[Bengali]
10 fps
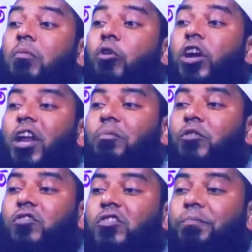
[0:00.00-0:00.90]
মহিলা
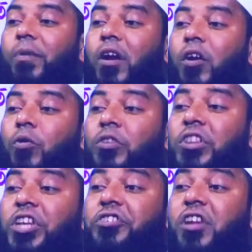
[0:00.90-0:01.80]
বুঝতে পারলো ও
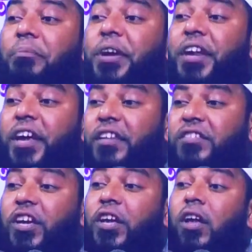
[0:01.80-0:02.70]
তৃষ্ণা মিটে
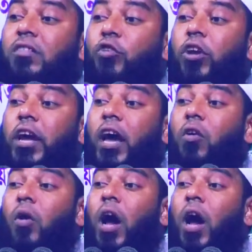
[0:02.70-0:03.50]
গেছে চলে গেল